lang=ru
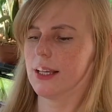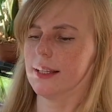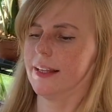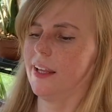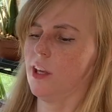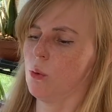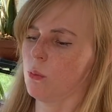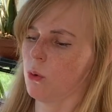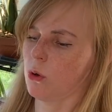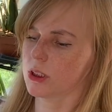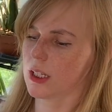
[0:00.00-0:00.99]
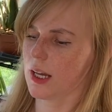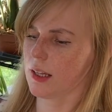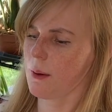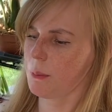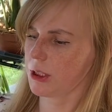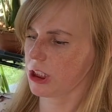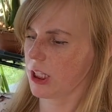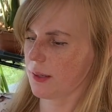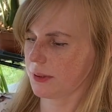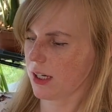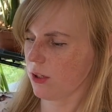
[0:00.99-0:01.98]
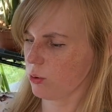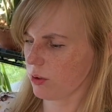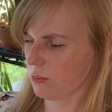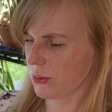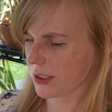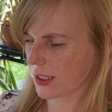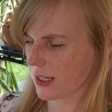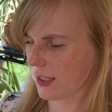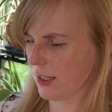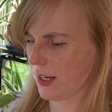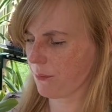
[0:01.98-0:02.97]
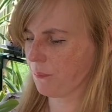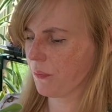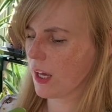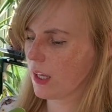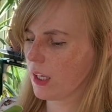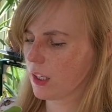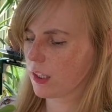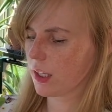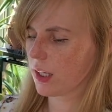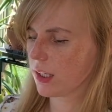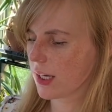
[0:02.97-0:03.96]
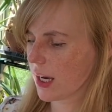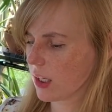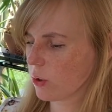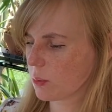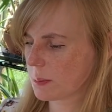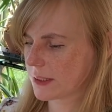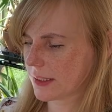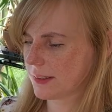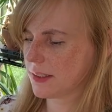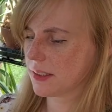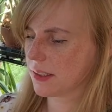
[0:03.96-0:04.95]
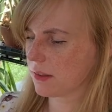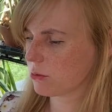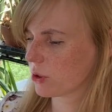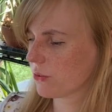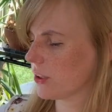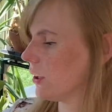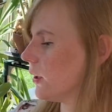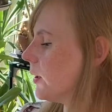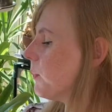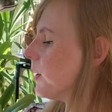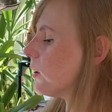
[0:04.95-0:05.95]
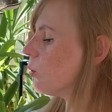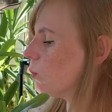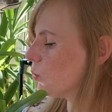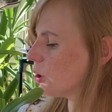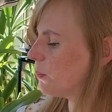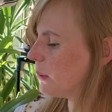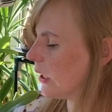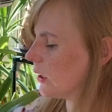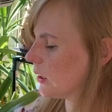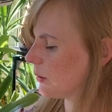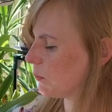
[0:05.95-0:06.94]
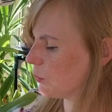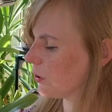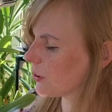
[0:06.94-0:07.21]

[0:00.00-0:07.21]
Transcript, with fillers: котлею мусс, она пришла абсолютно без корней. И я ее посадила вот в по такому же принципу на